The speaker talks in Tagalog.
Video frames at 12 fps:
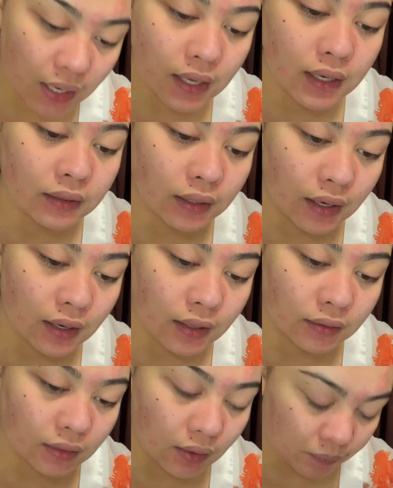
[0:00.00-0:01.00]
pili na tayo
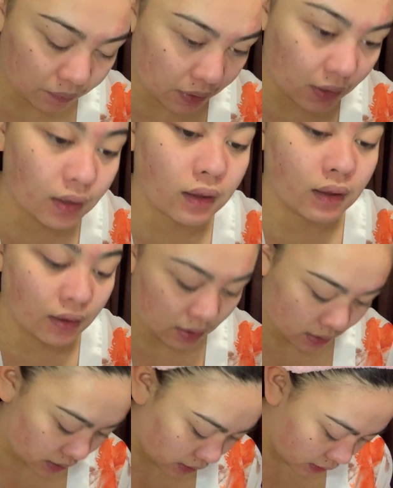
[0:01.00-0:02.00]
ng tip.
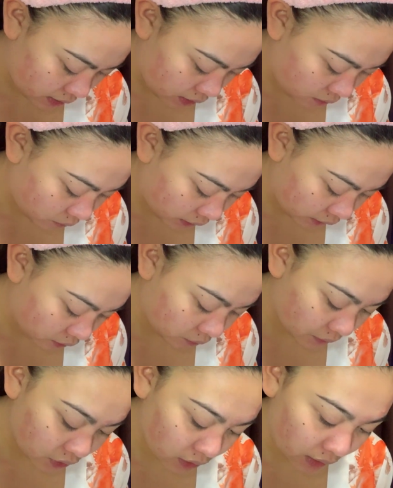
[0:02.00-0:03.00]
Huwag
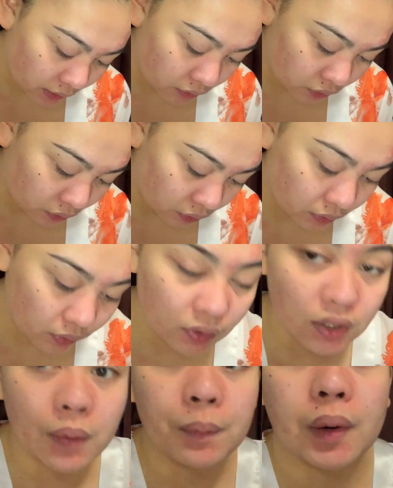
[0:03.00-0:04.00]
yung masyadong...
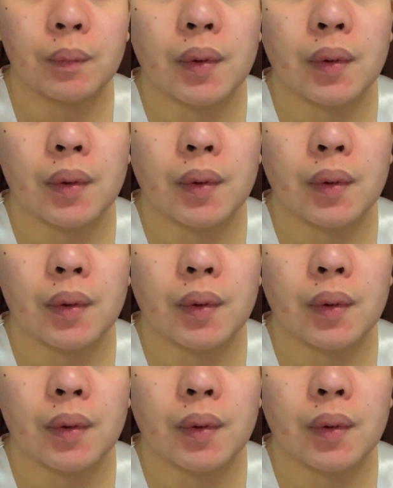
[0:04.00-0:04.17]
Siyempre,